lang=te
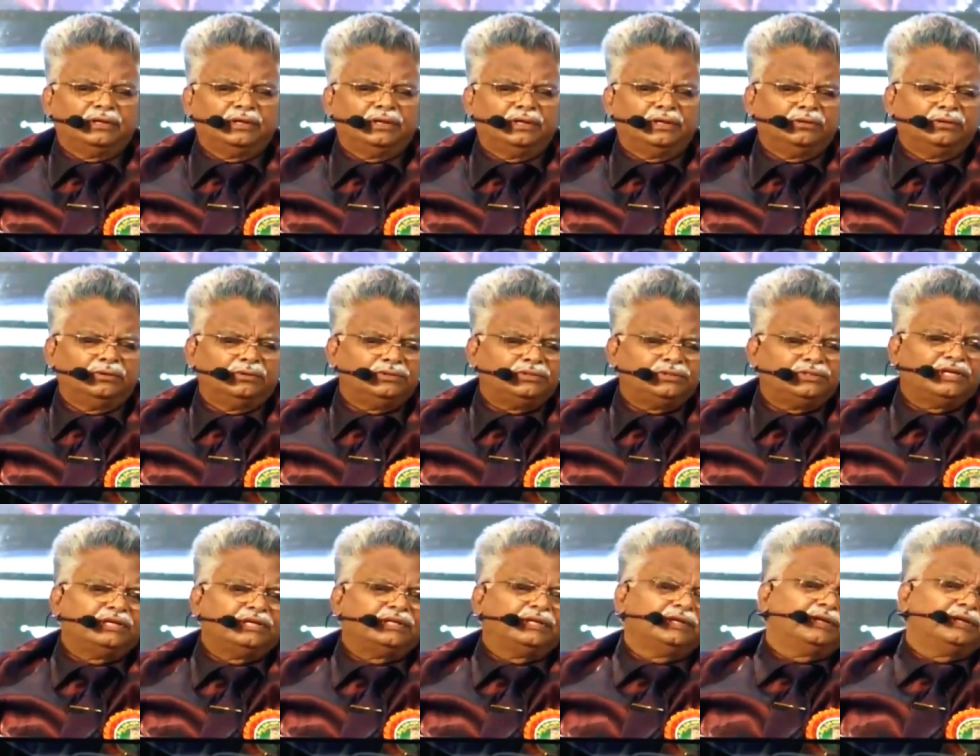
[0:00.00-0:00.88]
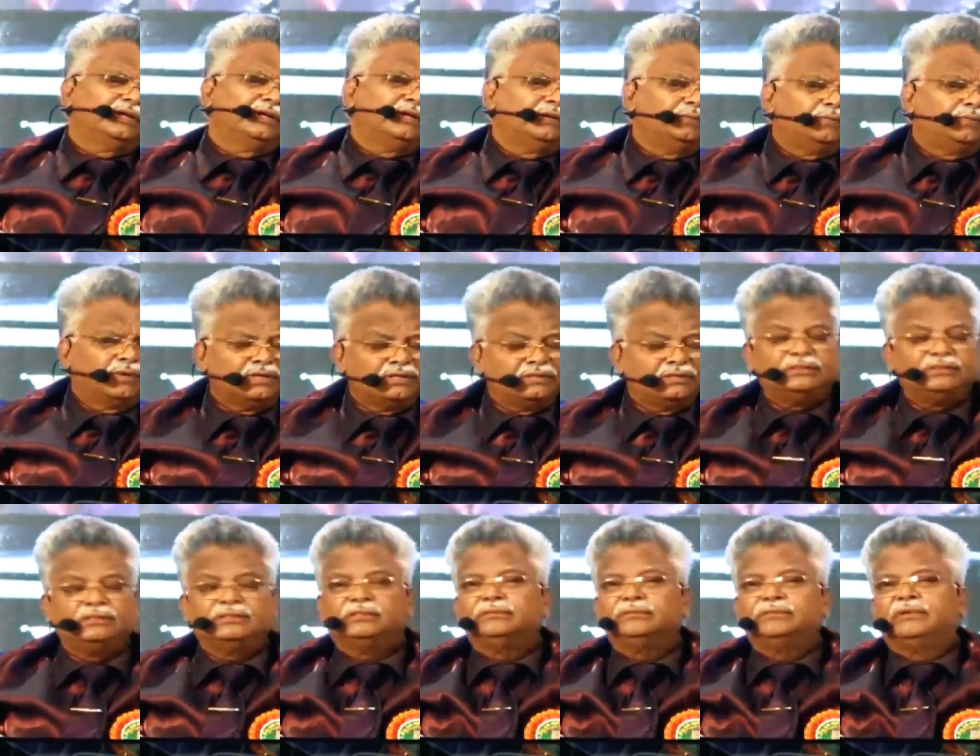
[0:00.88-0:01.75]
ఏదో చెయ్యలేని
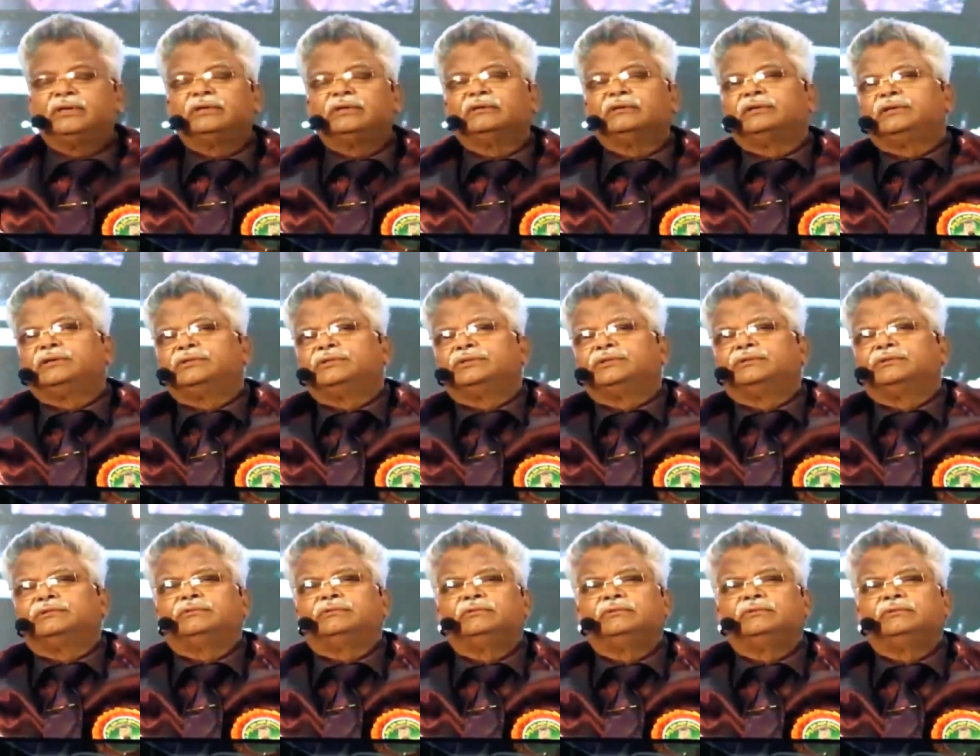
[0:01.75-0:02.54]
పరిస్థితి మనకు తెలుసు